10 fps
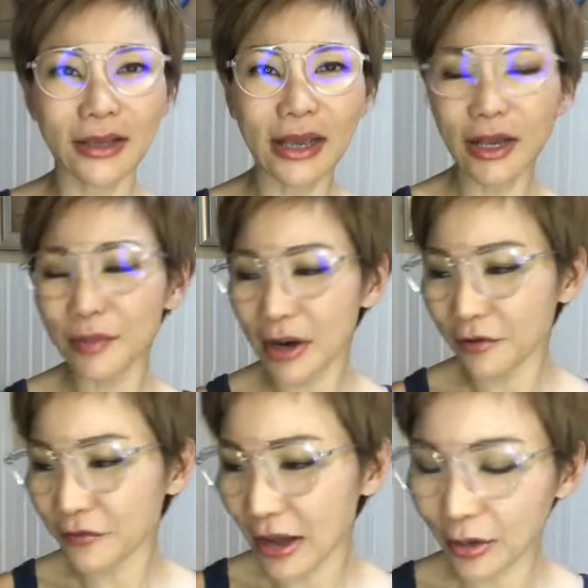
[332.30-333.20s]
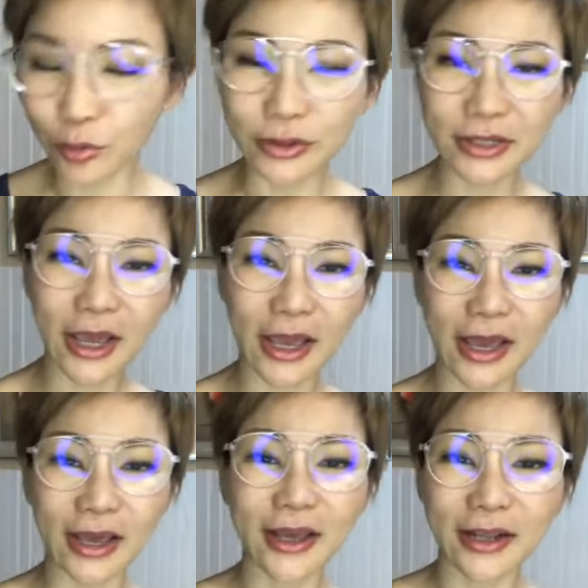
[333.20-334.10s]
ใครเข้ามาแล้วฝากกดแช
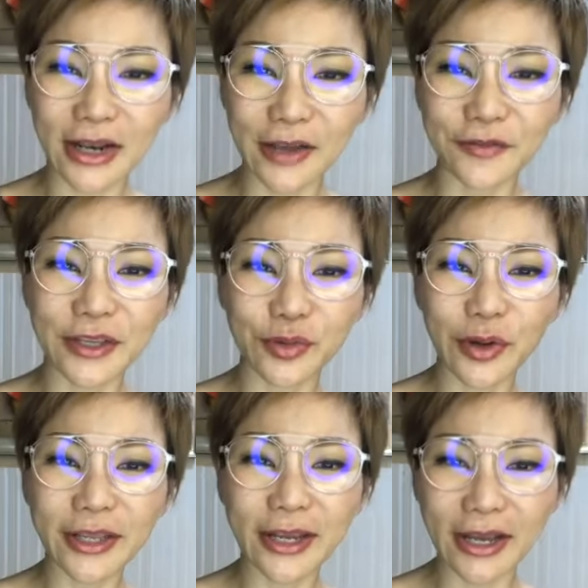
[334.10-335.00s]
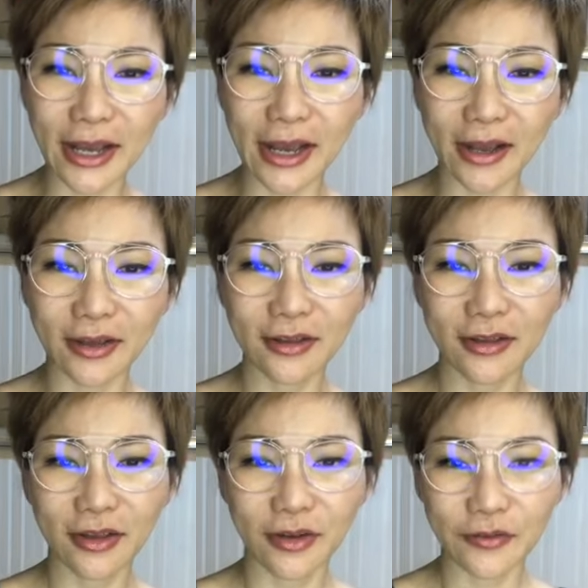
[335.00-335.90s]
ร์ไลฟ์นี้ด้วยนะคะ
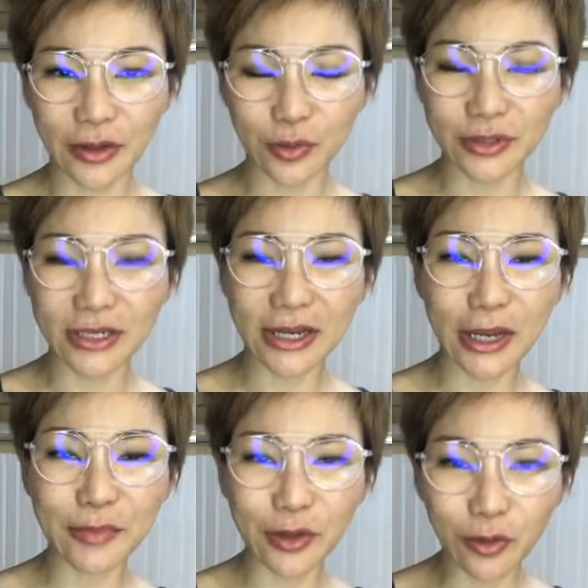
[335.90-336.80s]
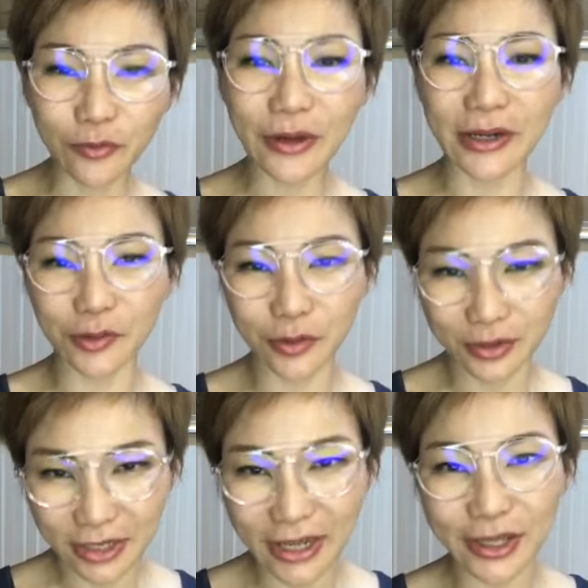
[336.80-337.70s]
ฝากกดแชร์ใครมีกลุ่มฝาก
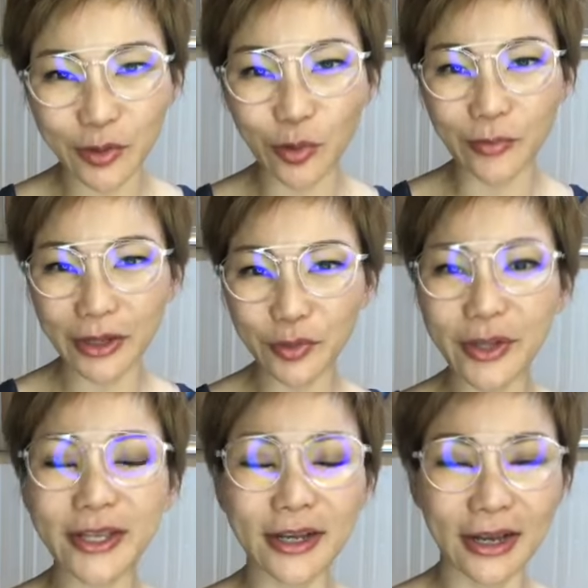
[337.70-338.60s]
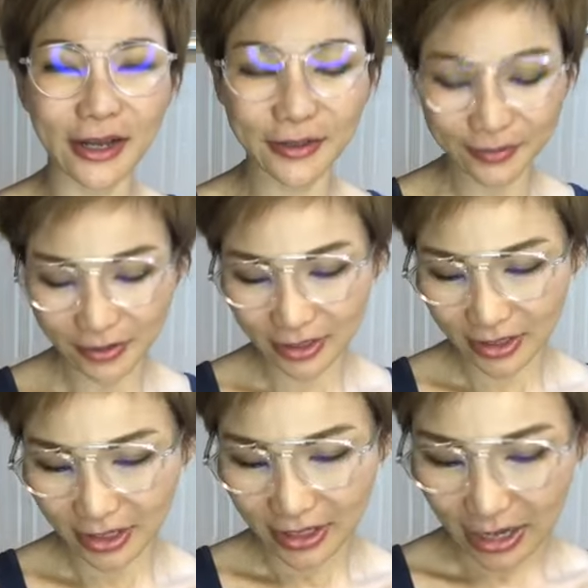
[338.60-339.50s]
แชร์ในกลุ่มให้ด้วยนะคะ
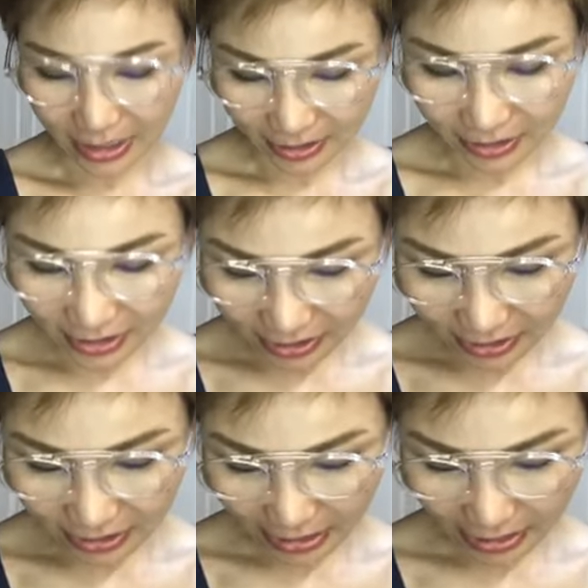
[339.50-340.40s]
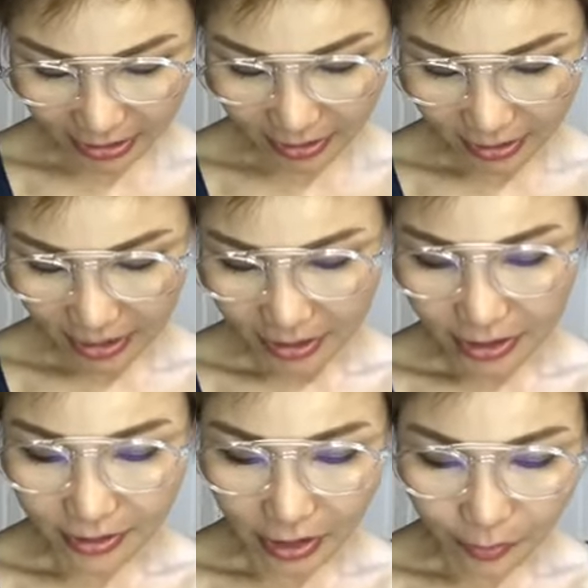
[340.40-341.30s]
ทีนี้นะ
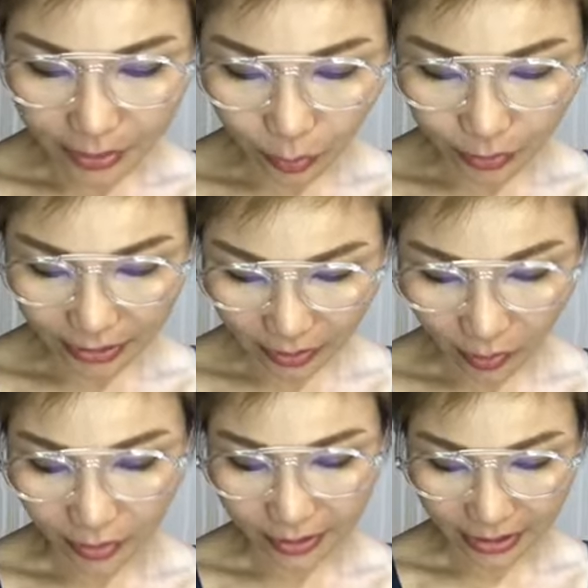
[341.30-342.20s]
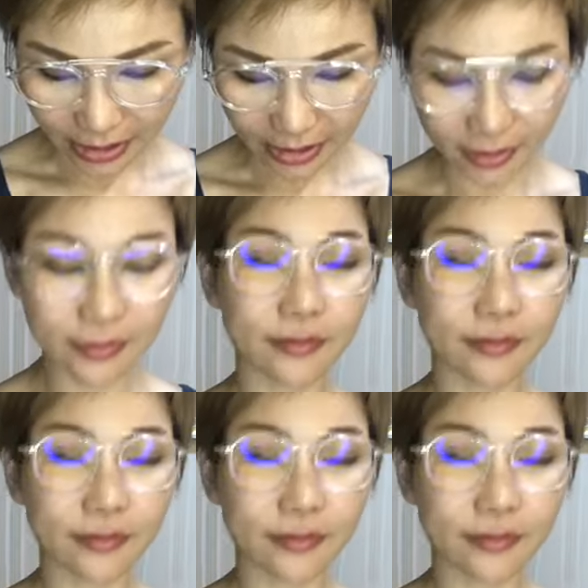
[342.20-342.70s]
เดี๋ยวเรามาดูกันก่อนนะคะ